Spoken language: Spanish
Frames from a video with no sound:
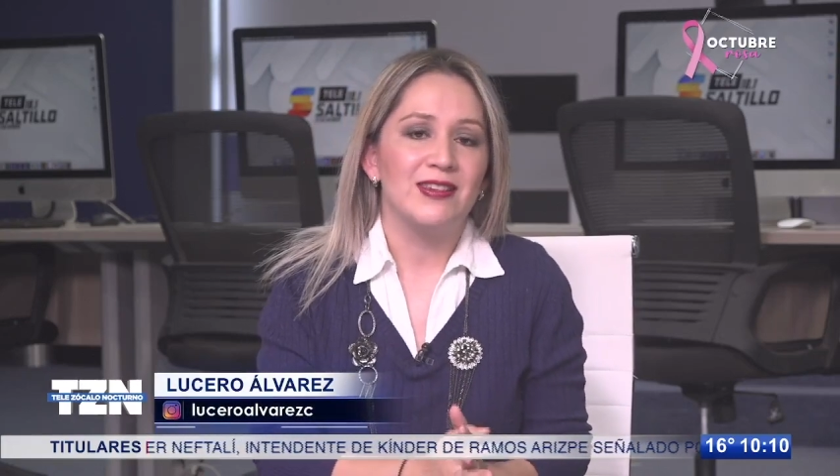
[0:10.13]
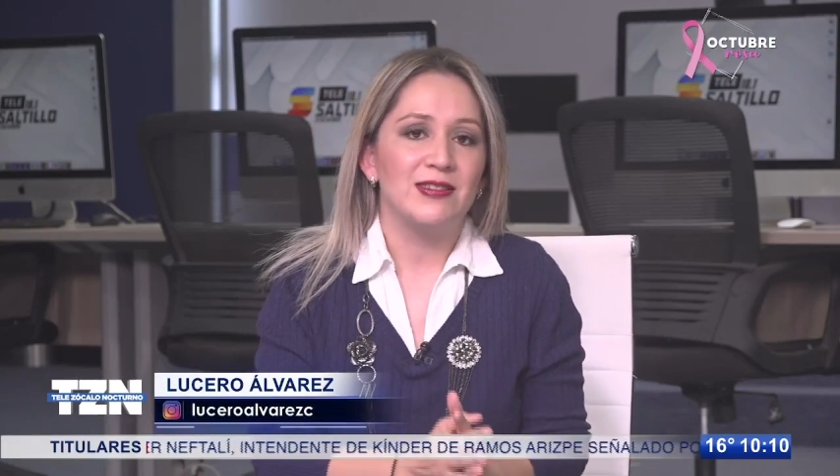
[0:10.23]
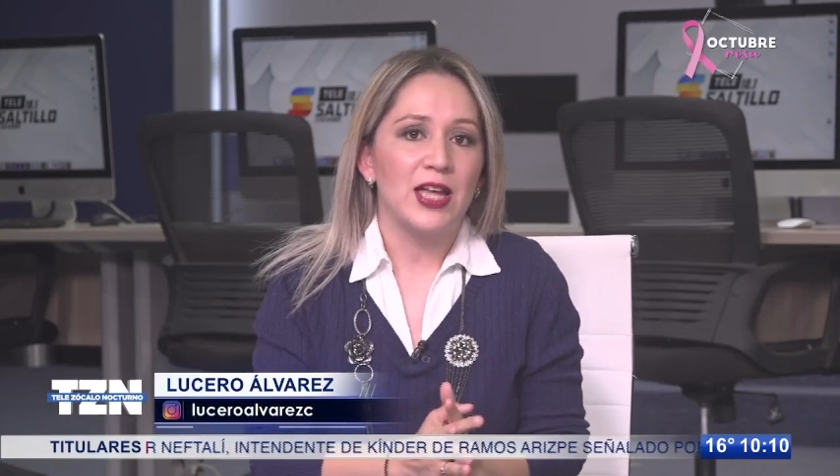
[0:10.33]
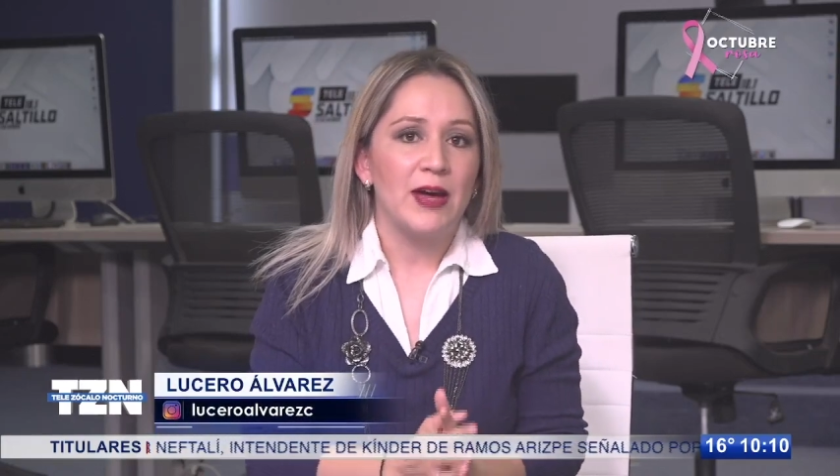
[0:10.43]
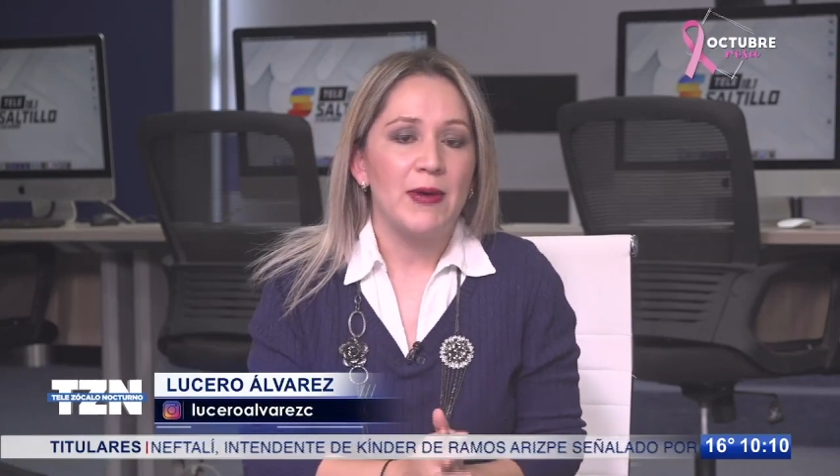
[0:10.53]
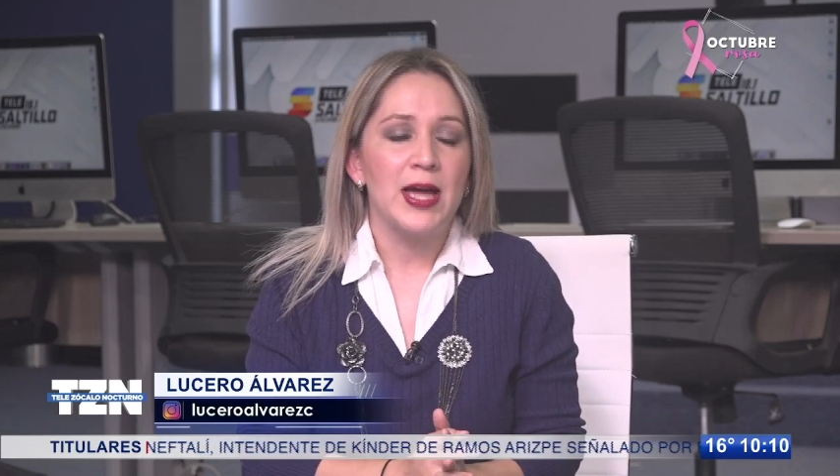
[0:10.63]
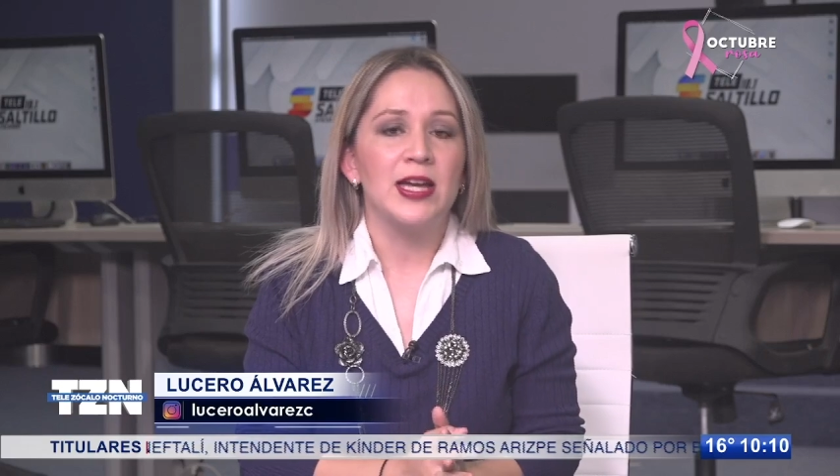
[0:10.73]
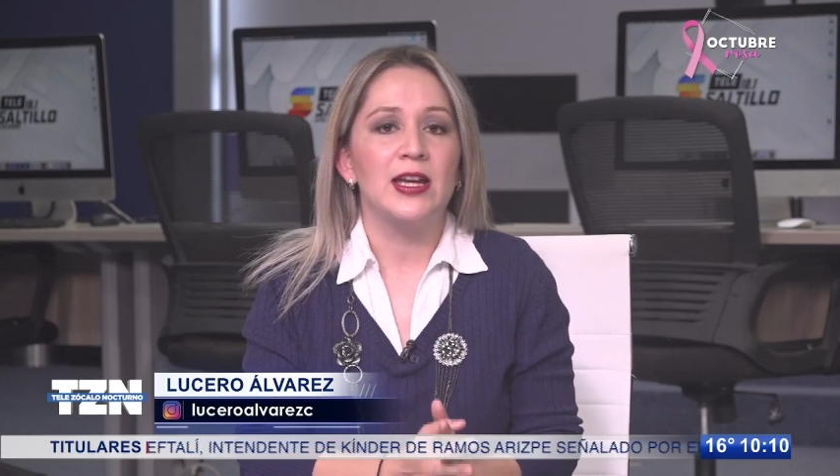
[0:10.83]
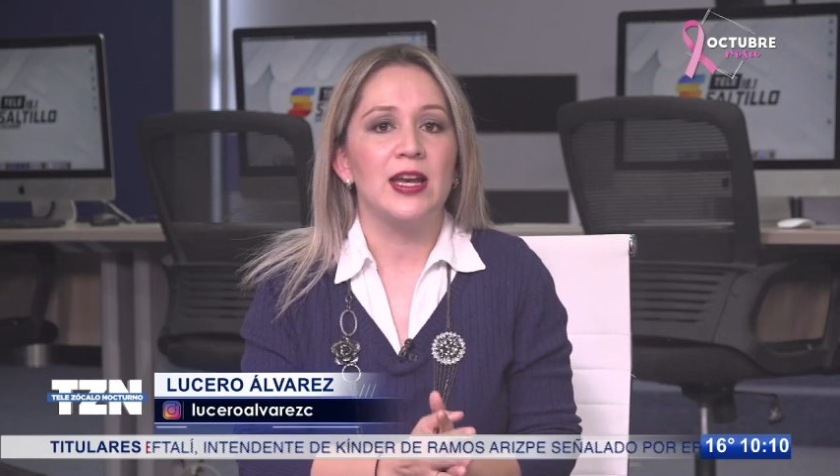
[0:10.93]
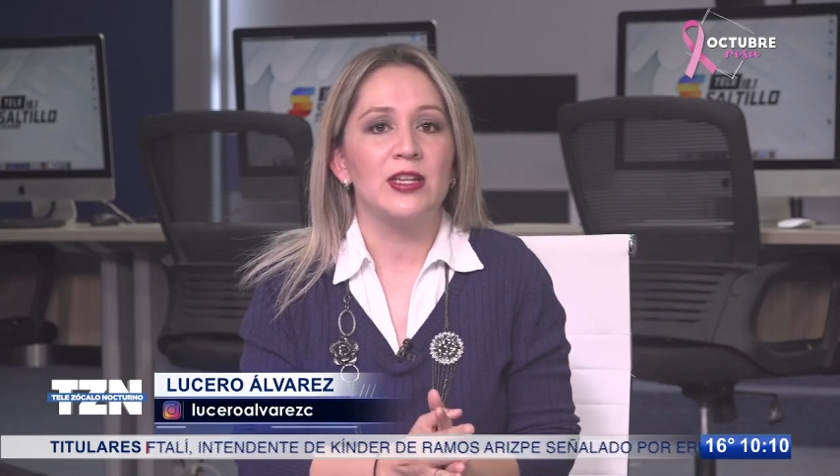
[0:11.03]
estaba
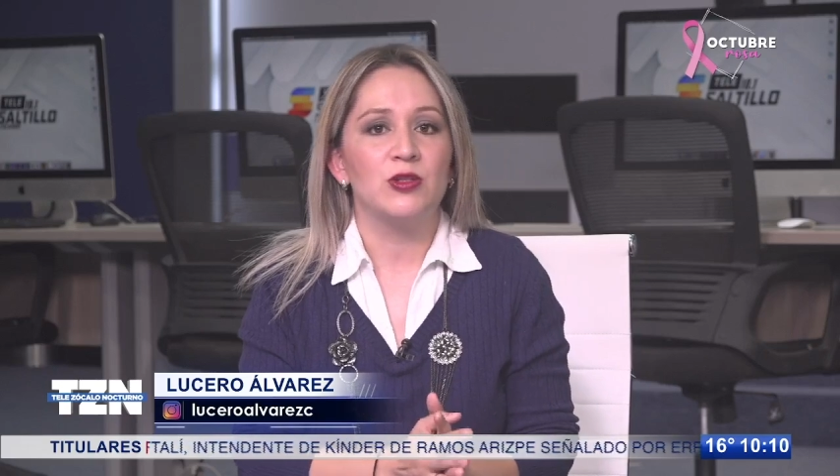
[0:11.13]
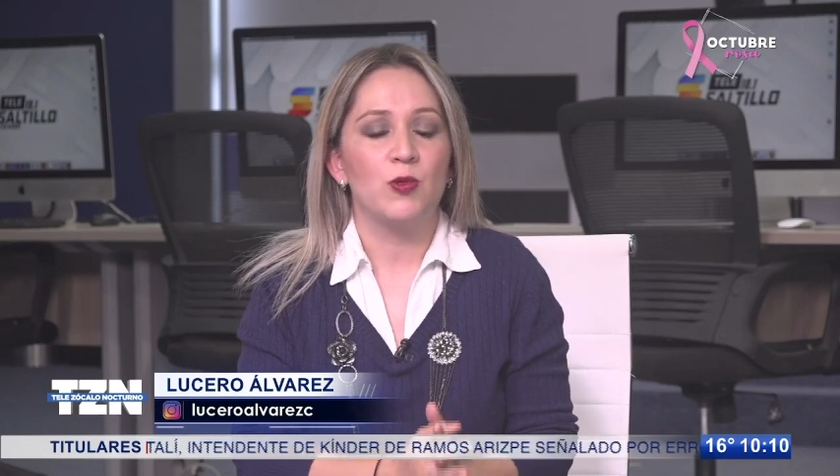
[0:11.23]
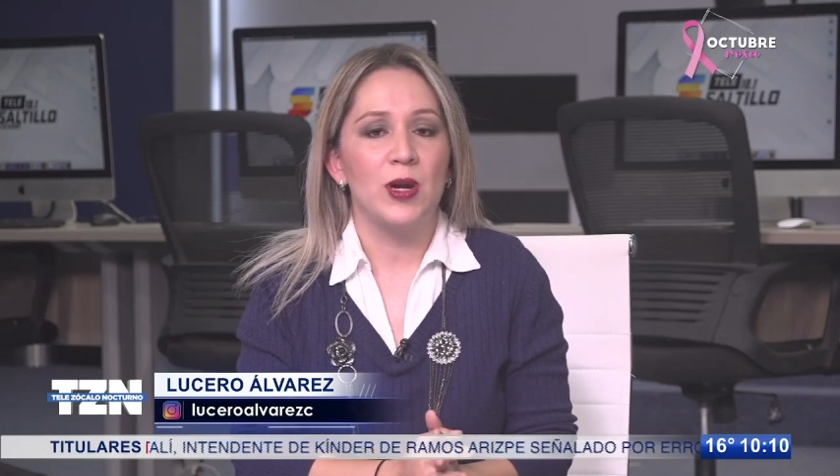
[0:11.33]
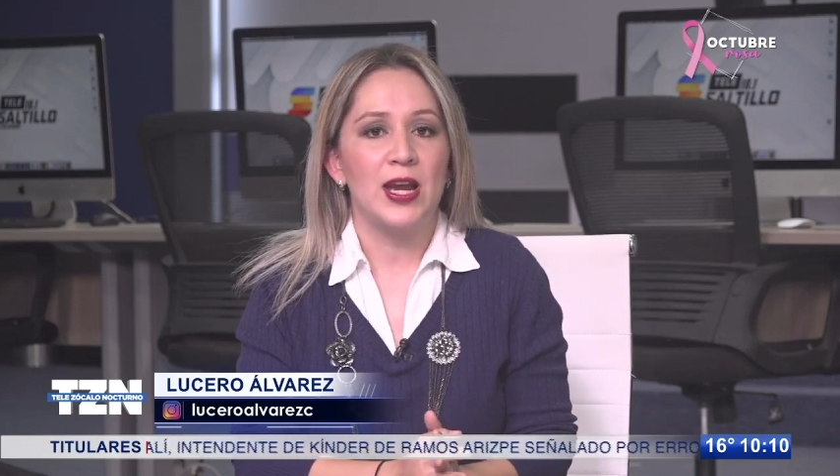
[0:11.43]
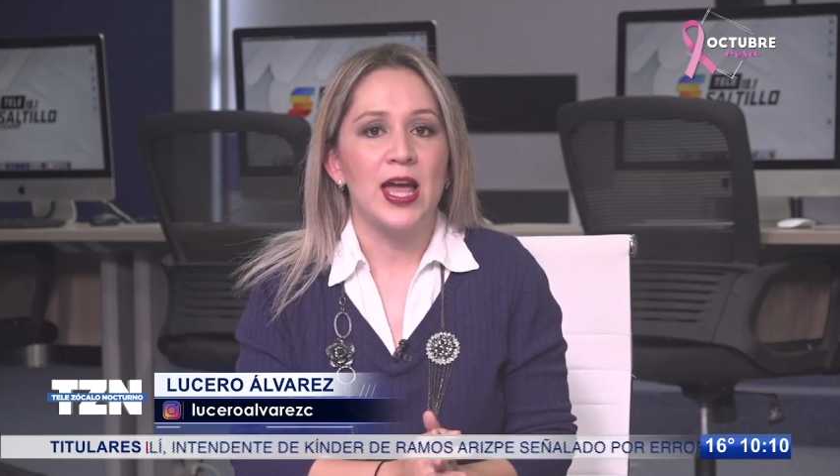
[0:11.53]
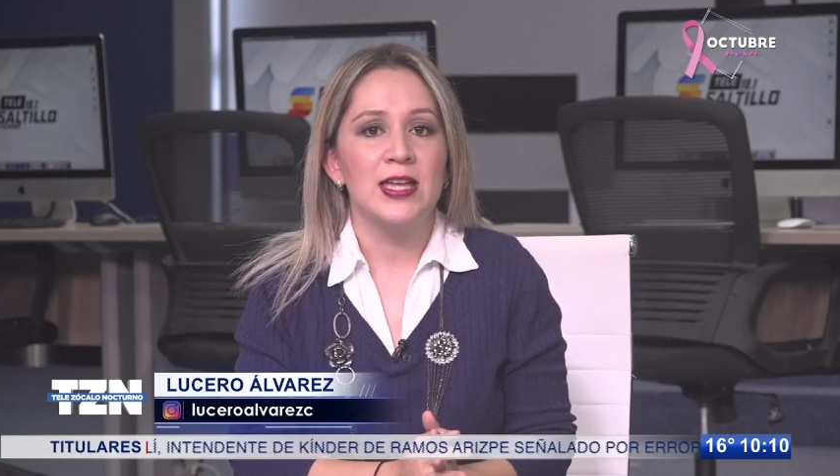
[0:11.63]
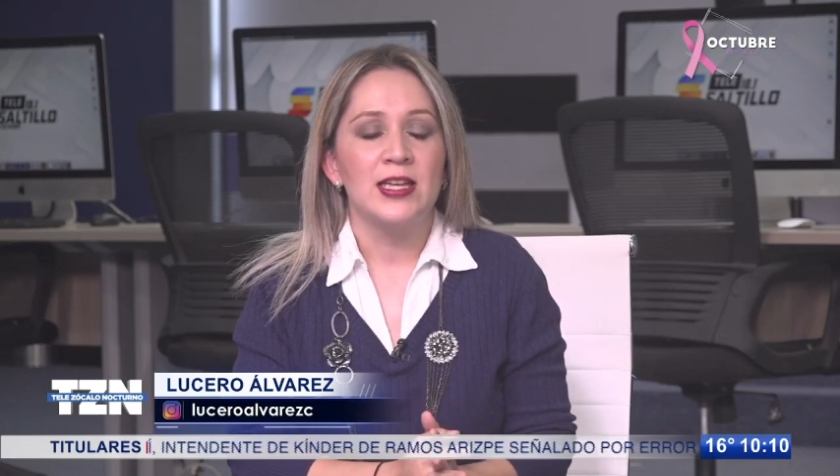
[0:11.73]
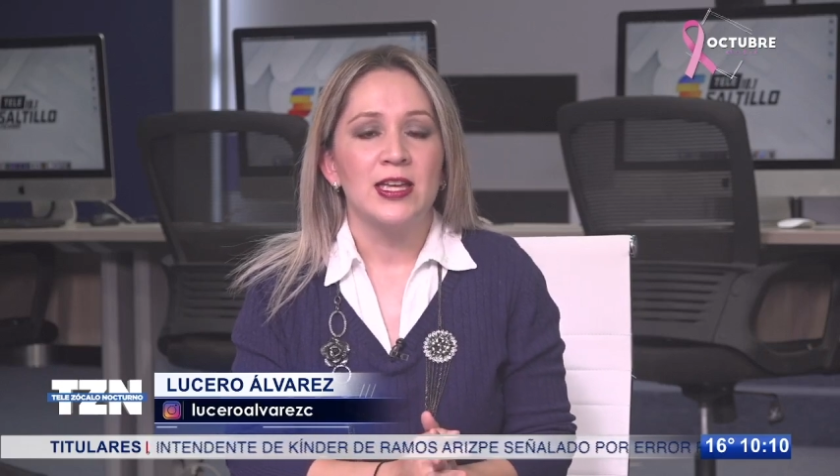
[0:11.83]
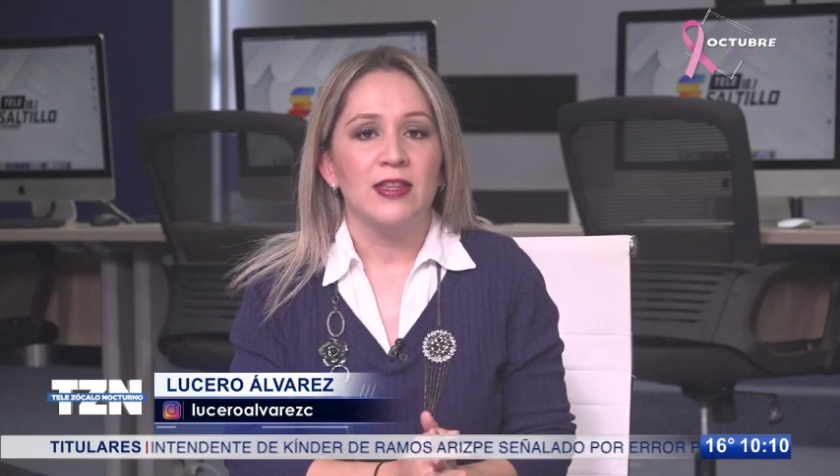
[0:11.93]
en la escuela